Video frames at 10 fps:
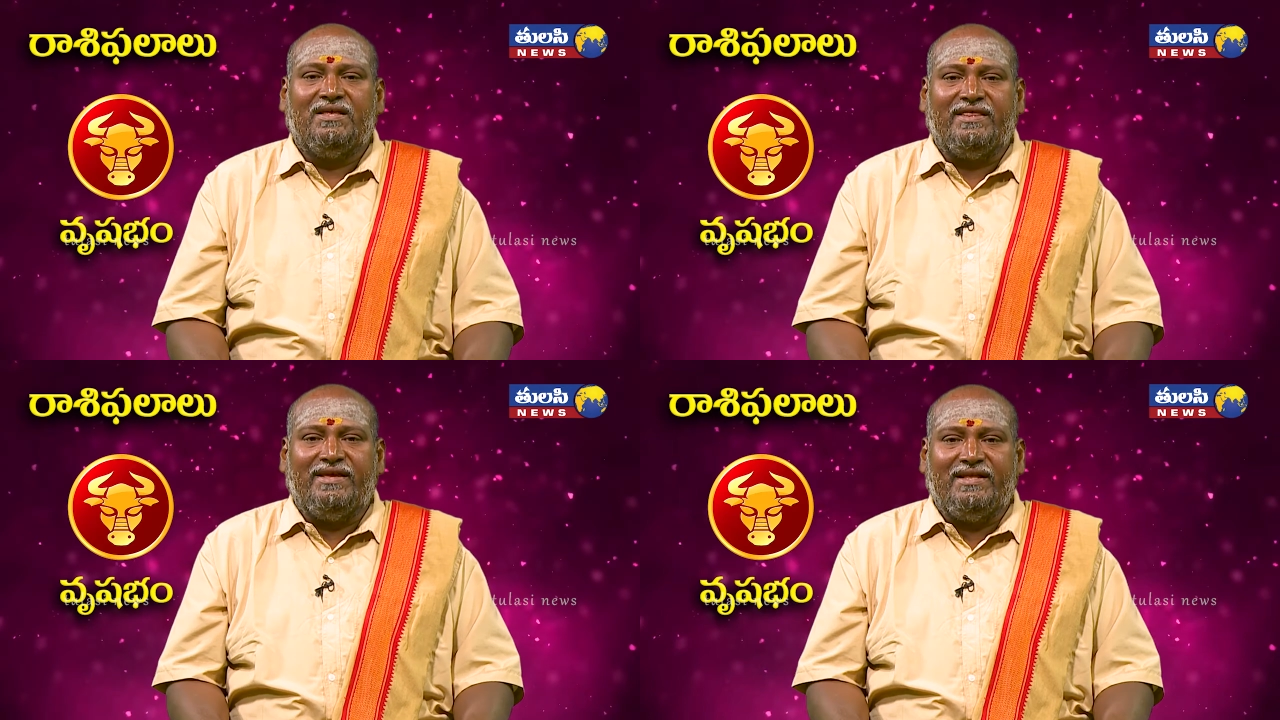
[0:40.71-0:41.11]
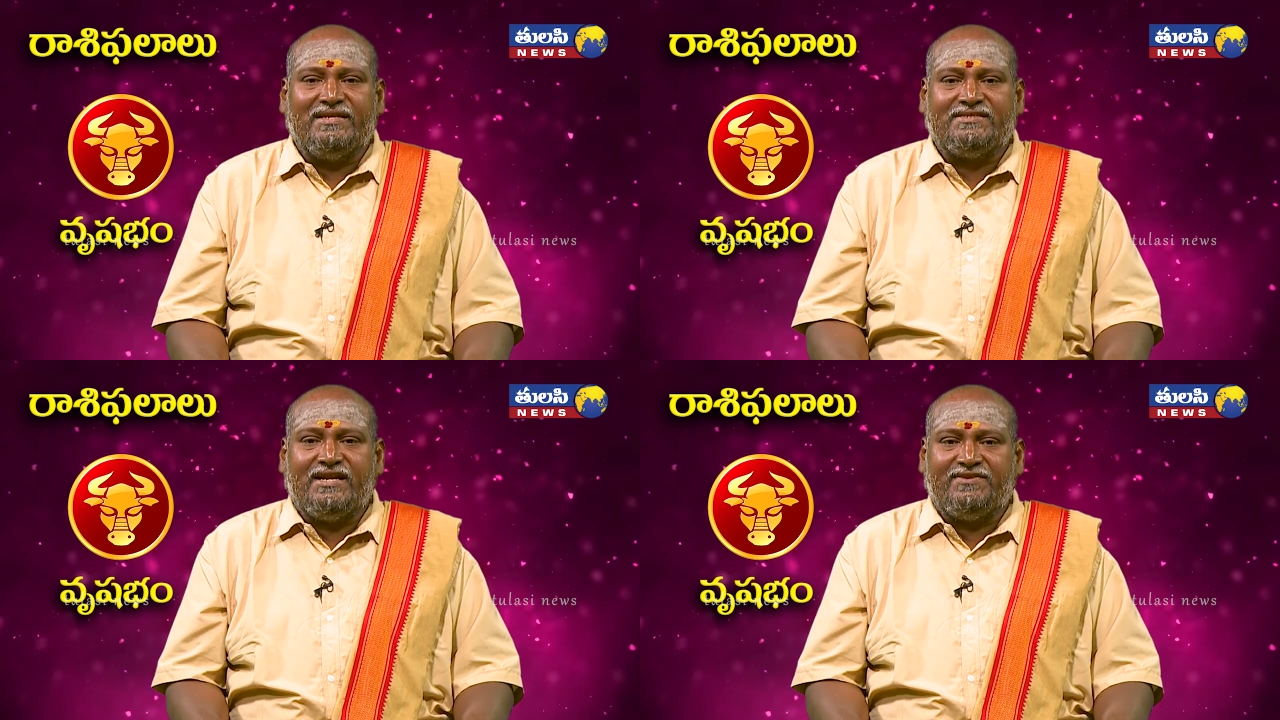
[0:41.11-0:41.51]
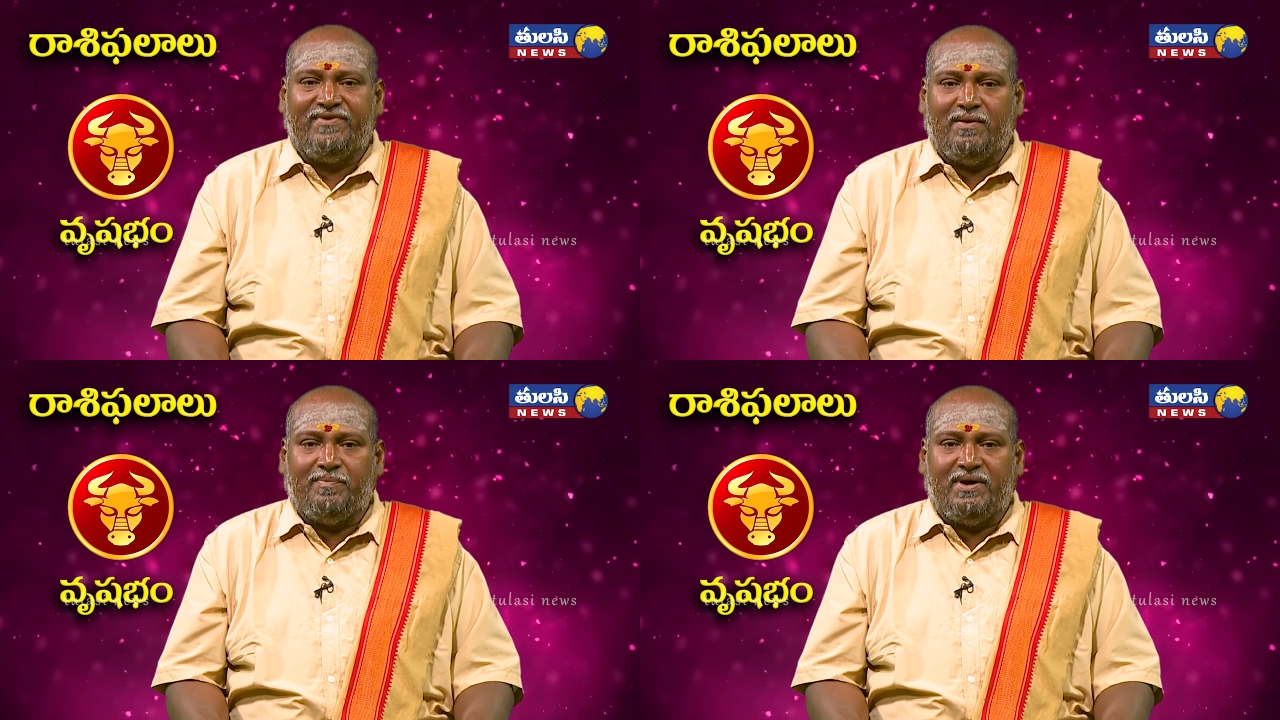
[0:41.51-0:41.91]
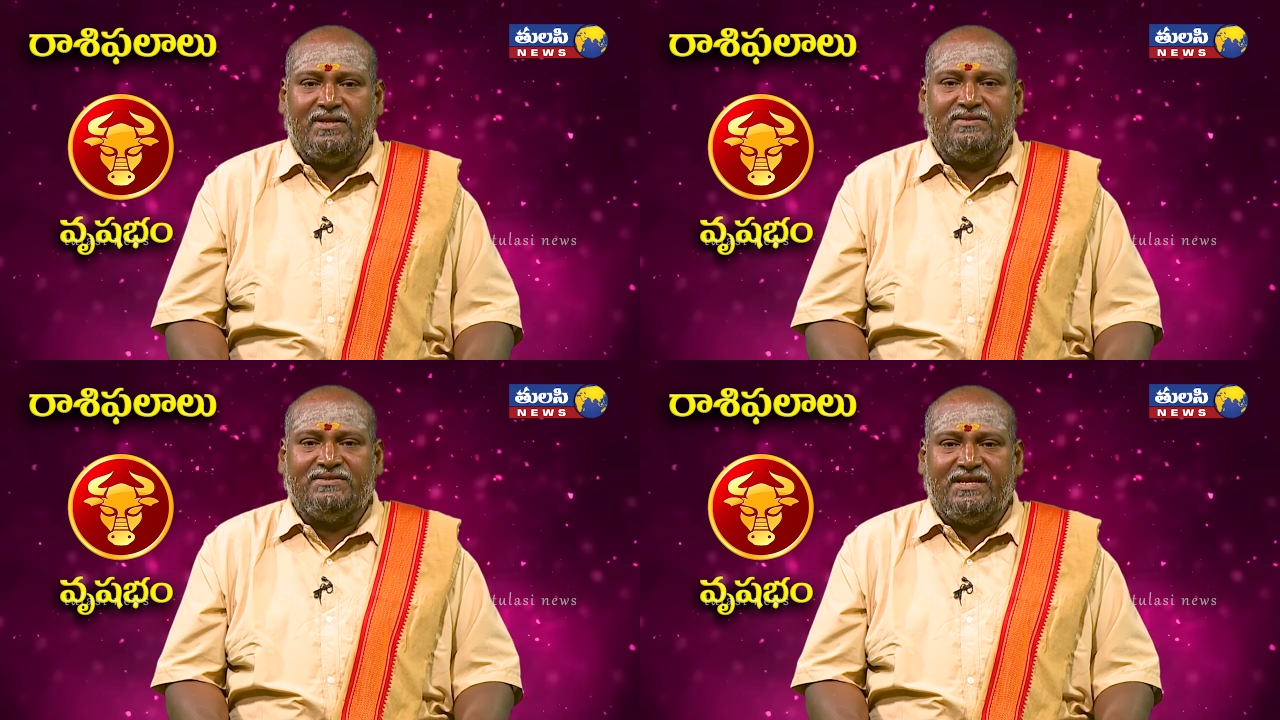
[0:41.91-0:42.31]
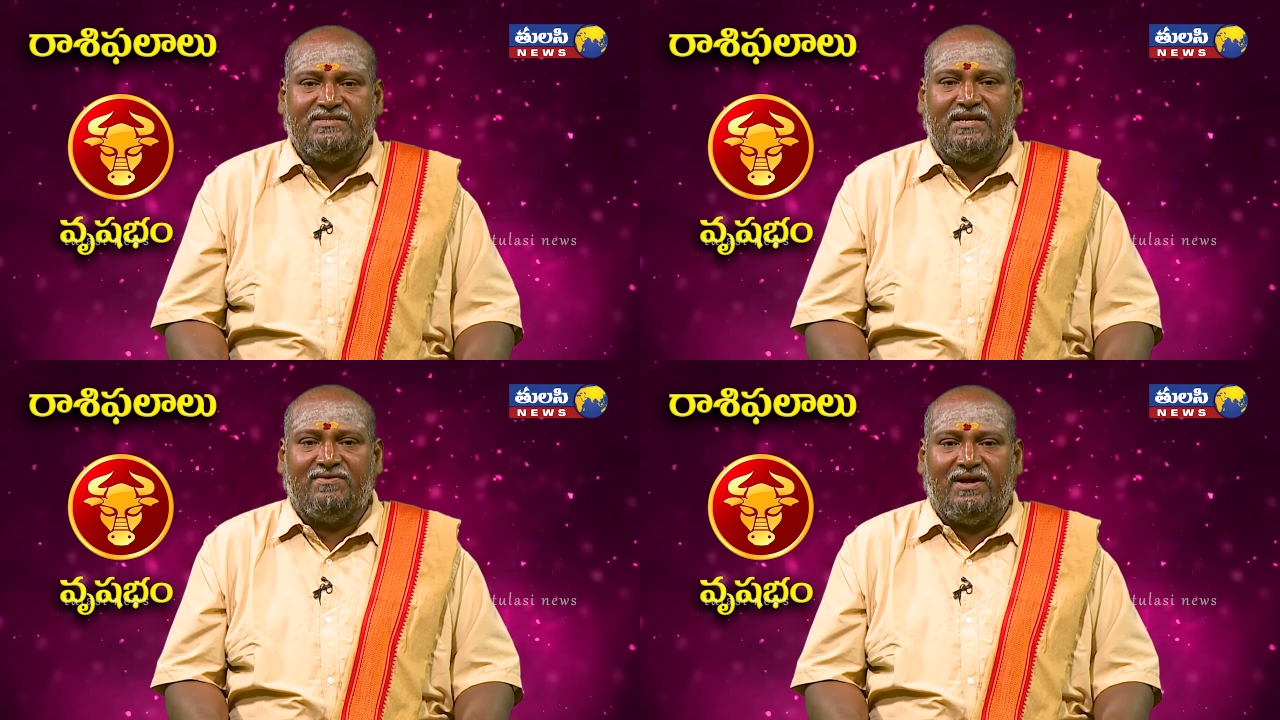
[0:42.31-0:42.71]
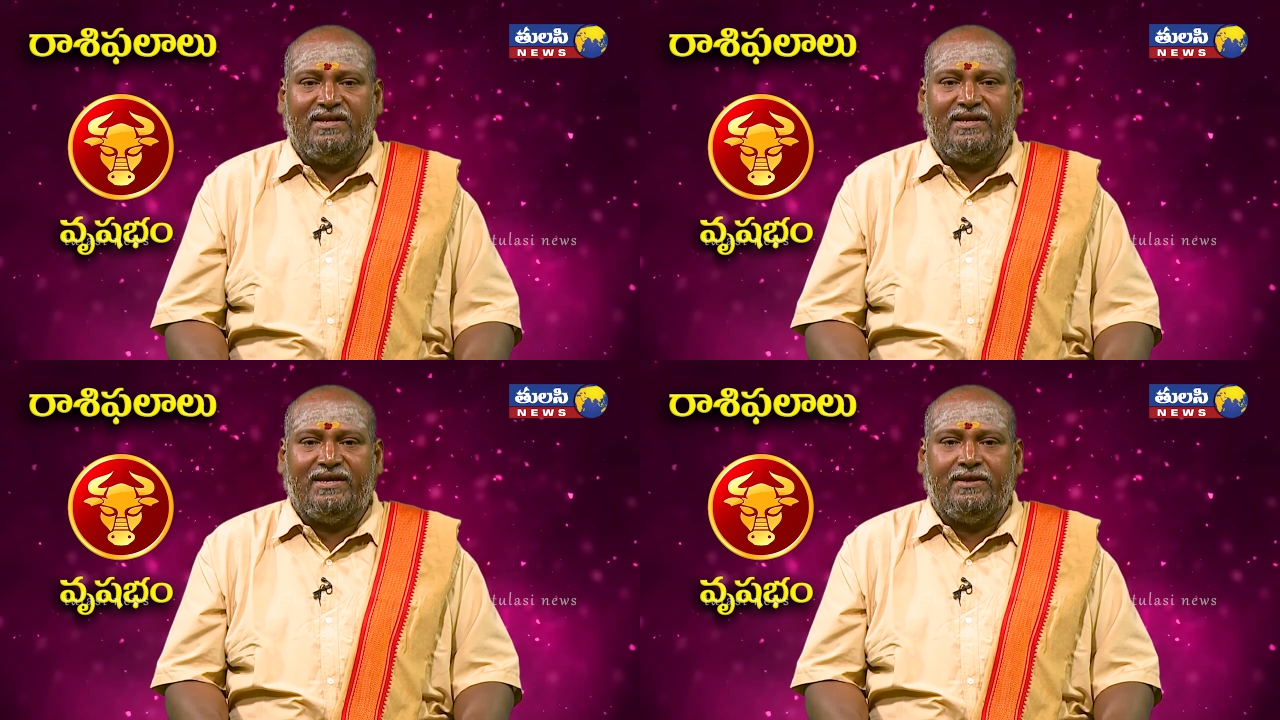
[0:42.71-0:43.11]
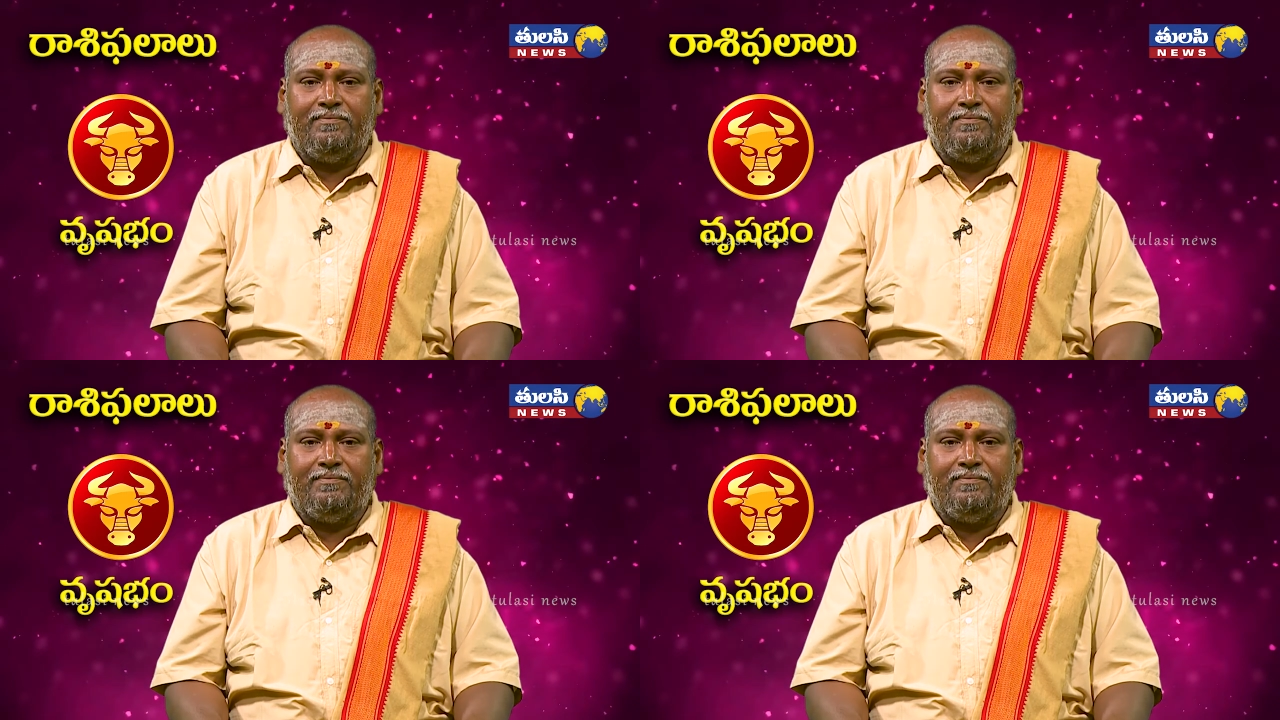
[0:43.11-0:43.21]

రియల్ ఎస్టేట్ వ్యాపారం చేసేవారికి